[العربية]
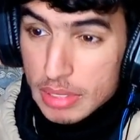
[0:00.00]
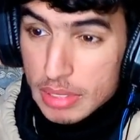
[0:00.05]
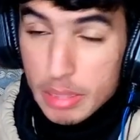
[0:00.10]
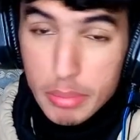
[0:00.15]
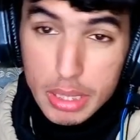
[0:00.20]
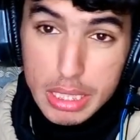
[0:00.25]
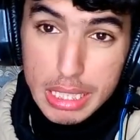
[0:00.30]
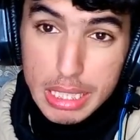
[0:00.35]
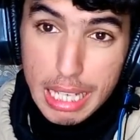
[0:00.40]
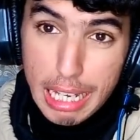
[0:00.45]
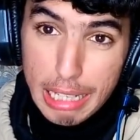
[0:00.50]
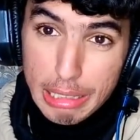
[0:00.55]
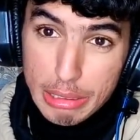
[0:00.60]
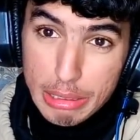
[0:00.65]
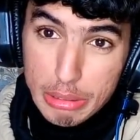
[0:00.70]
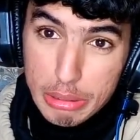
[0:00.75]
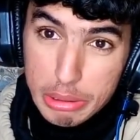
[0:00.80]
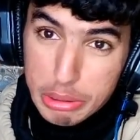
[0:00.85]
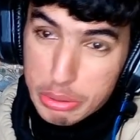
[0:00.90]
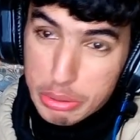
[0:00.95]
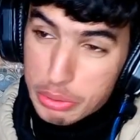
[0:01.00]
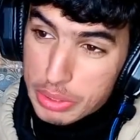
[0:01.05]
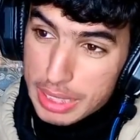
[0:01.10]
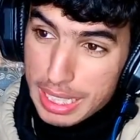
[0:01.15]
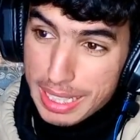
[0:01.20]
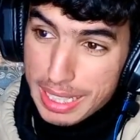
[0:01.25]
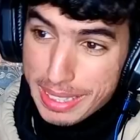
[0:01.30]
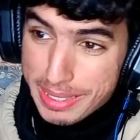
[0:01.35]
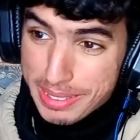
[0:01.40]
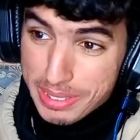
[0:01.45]
ما تقلقوش
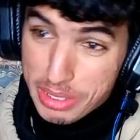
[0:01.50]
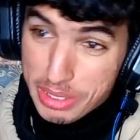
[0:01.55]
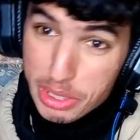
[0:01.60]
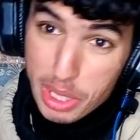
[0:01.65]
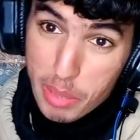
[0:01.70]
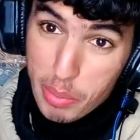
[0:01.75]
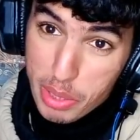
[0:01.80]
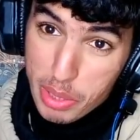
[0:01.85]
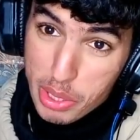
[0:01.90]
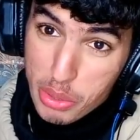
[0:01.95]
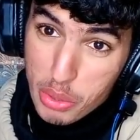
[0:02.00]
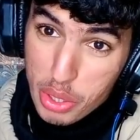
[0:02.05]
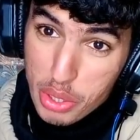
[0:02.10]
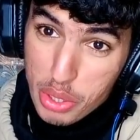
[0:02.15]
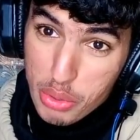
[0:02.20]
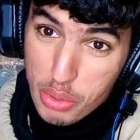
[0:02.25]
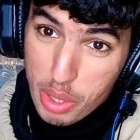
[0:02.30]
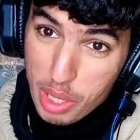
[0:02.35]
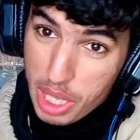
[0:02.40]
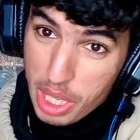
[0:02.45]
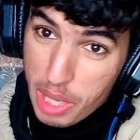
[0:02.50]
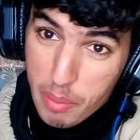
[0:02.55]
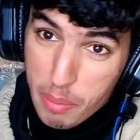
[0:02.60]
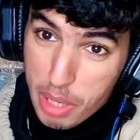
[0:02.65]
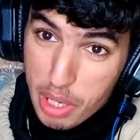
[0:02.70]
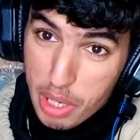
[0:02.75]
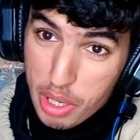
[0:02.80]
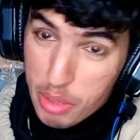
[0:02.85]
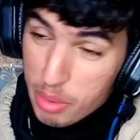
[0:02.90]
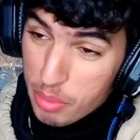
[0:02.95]
جاب سواسوا كيما
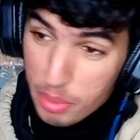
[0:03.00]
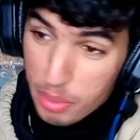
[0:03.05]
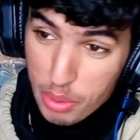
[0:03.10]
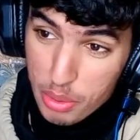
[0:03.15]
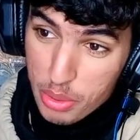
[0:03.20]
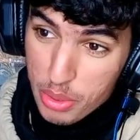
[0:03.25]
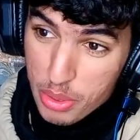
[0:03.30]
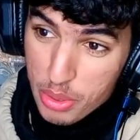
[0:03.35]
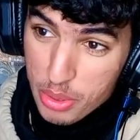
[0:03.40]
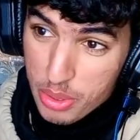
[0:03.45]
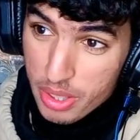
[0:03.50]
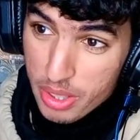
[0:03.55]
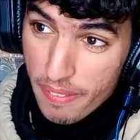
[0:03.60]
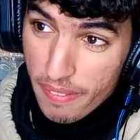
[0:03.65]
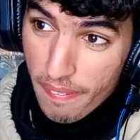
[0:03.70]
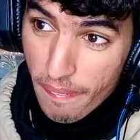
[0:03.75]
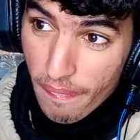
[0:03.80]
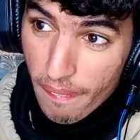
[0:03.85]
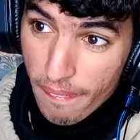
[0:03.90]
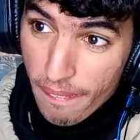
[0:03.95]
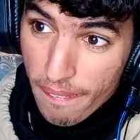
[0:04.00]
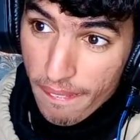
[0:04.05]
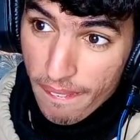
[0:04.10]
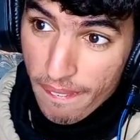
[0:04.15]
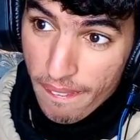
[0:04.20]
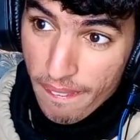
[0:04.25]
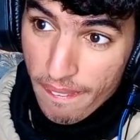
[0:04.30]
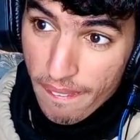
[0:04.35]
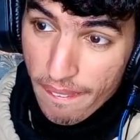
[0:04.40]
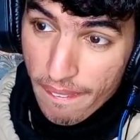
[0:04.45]
هو بالرجول بالك
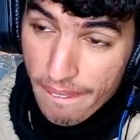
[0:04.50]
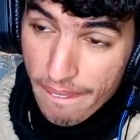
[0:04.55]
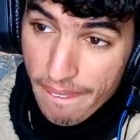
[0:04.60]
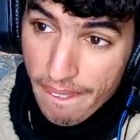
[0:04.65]
تزرى